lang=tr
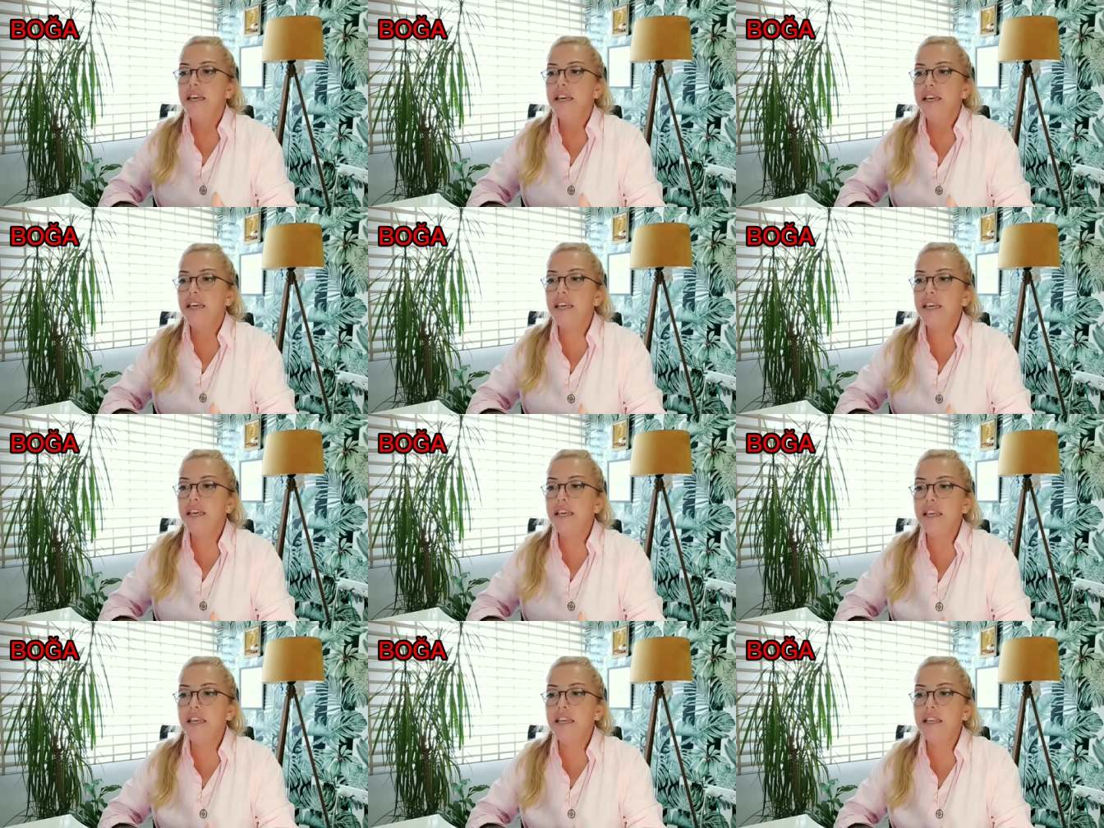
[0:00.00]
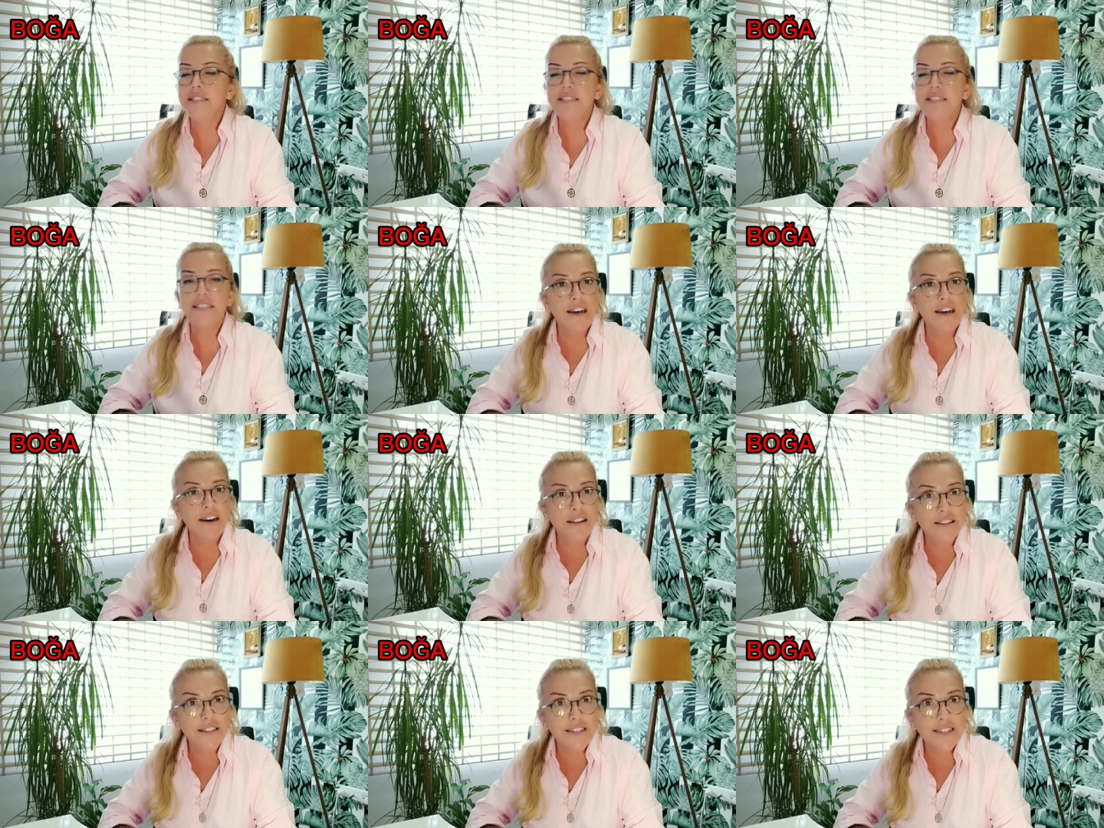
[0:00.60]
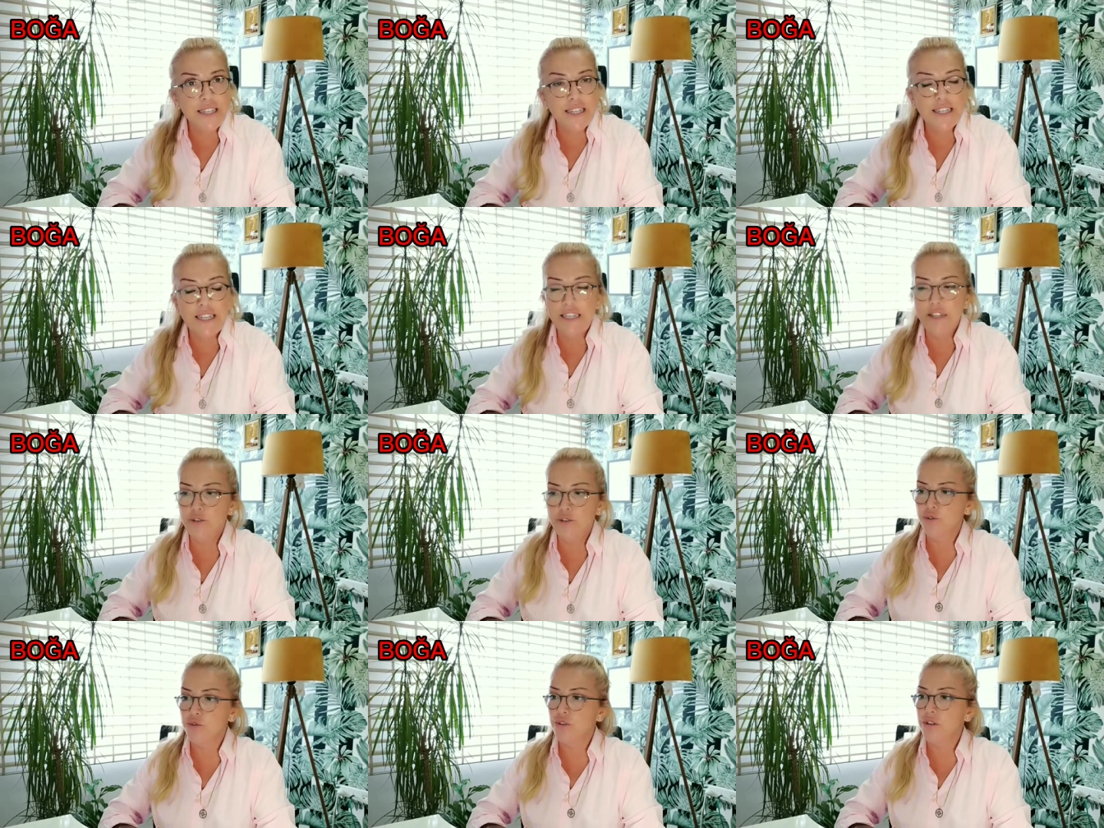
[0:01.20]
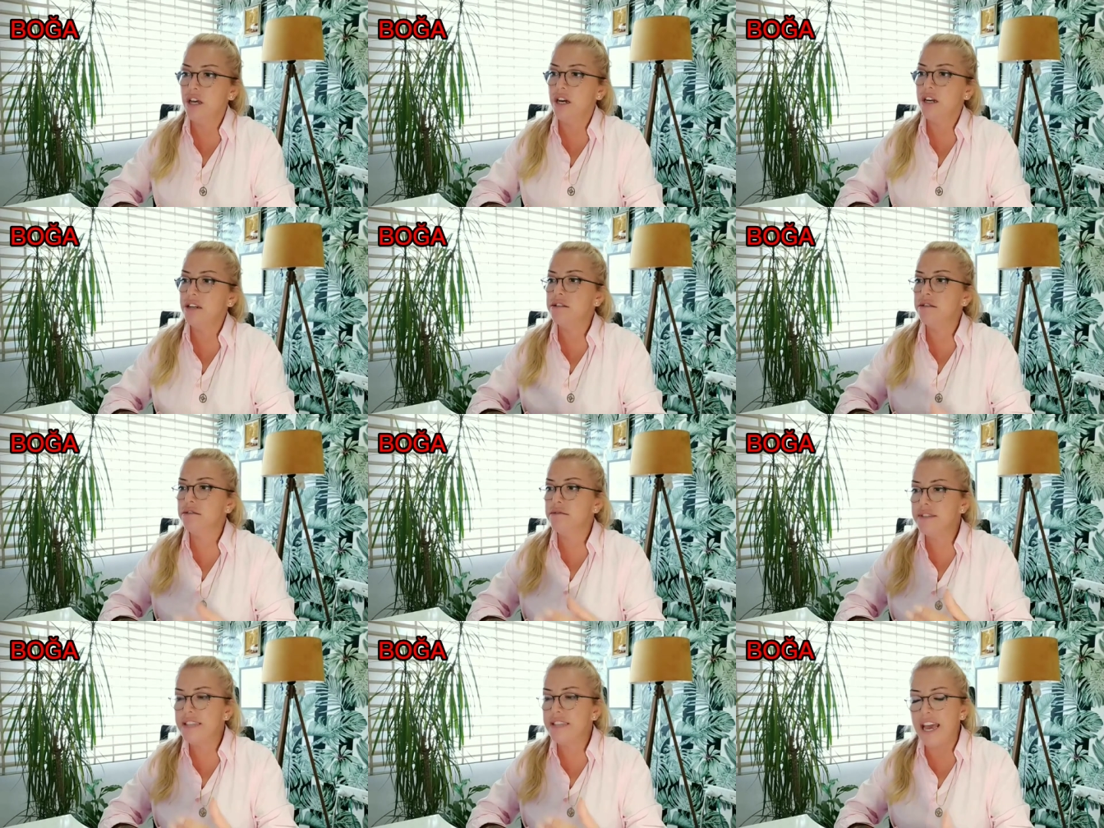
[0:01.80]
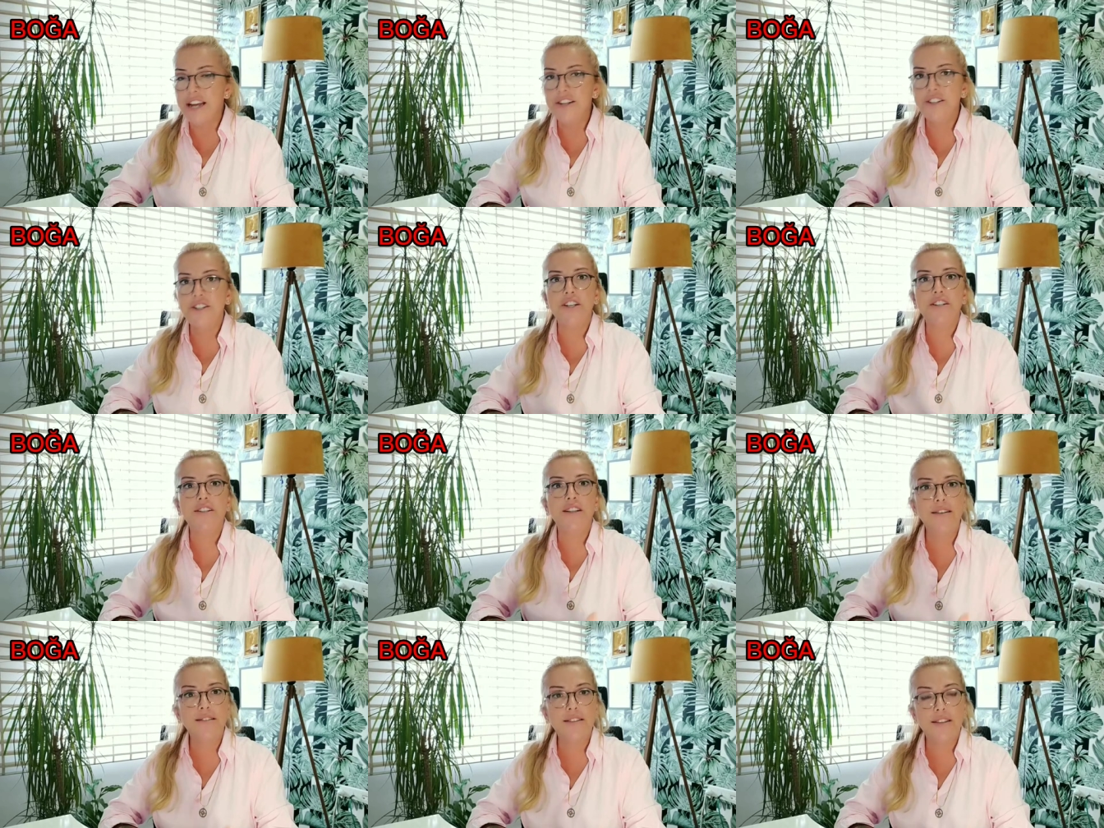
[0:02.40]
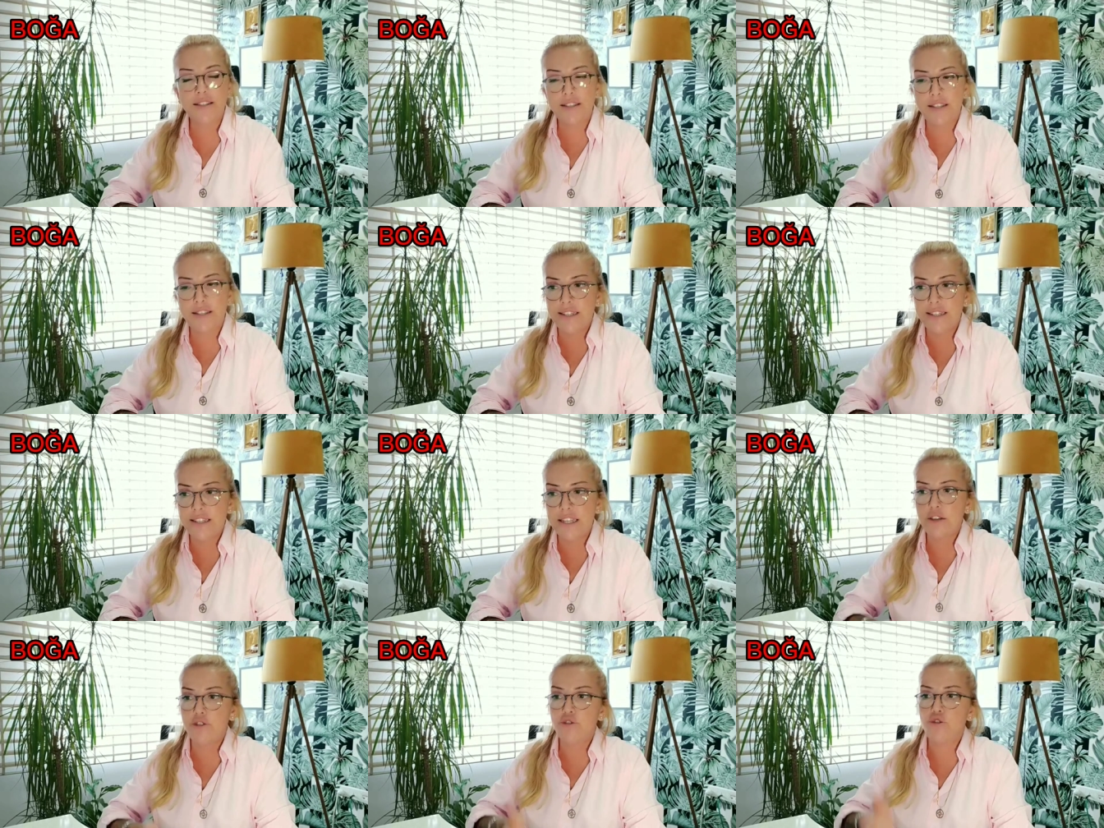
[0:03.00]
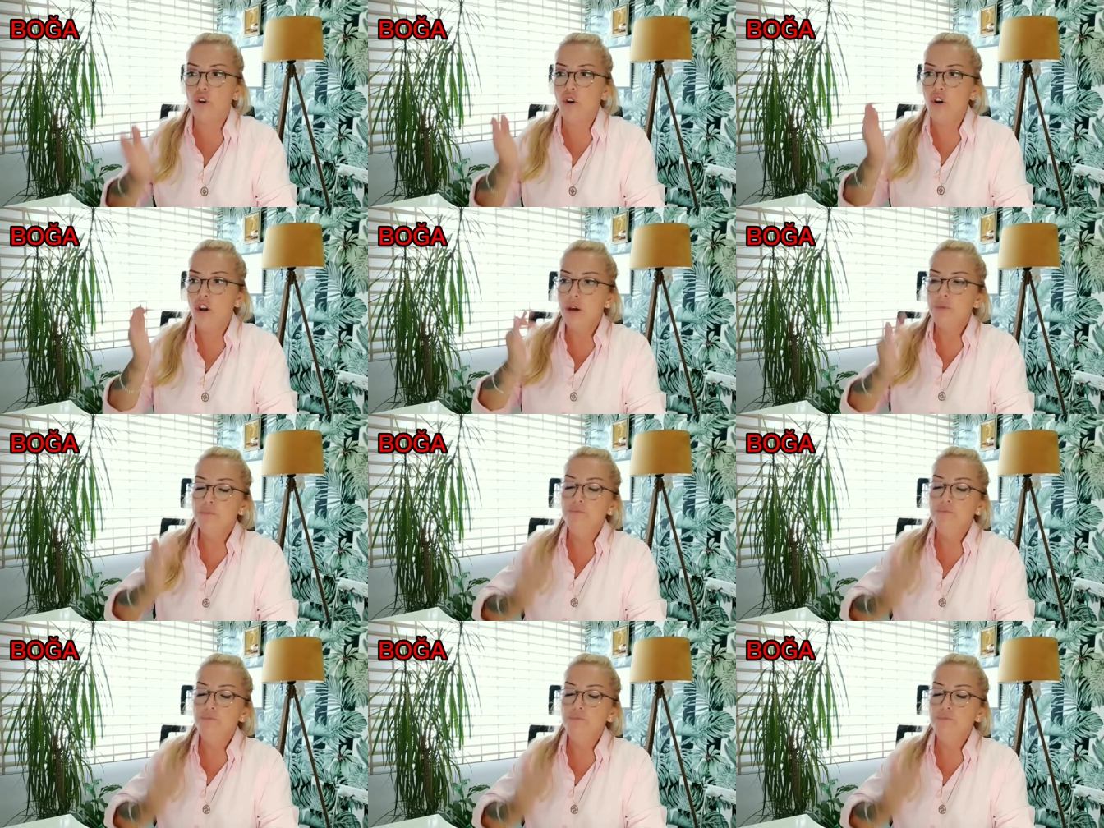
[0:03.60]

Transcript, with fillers: E, sağlıkla ilgili konular gerçekten sizi destekliyor.